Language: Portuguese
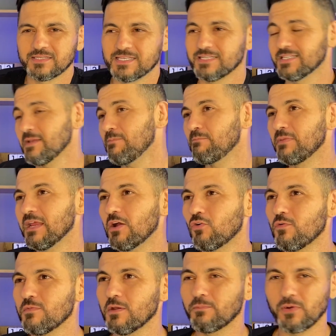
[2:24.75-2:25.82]
você sempre briga
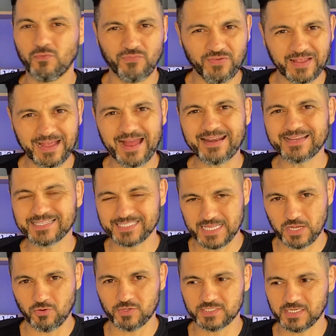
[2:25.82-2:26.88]
comigo para eu ficar nesse
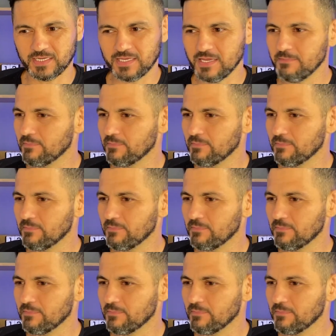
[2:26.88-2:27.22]
negócio aqui,